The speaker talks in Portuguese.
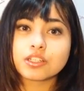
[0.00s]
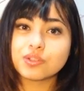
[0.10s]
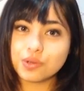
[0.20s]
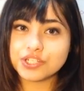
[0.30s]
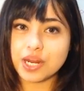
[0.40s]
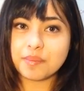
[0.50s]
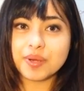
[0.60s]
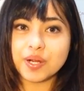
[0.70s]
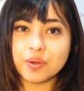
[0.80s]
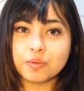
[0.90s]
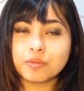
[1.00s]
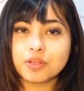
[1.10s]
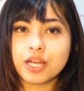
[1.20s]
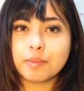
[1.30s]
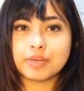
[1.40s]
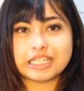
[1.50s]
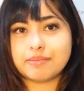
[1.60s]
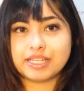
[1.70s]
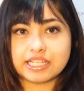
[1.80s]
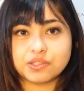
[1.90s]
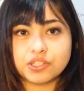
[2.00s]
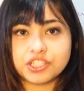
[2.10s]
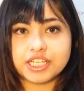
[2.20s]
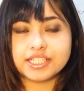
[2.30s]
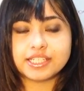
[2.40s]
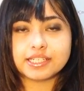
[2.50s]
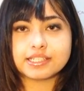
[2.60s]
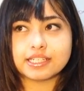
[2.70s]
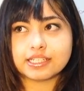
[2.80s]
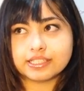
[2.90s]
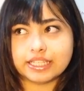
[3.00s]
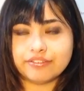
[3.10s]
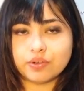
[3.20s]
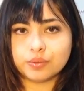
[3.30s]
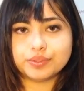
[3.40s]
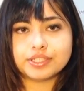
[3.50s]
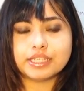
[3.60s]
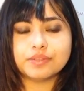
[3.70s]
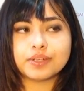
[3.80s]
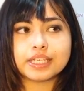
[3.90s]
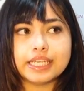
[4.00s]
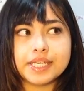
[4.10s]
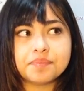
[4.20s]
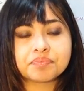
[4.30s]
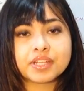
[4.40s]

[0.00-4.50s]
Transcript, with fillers: do Japão para saber das notícias que estavam acontecendo aqui.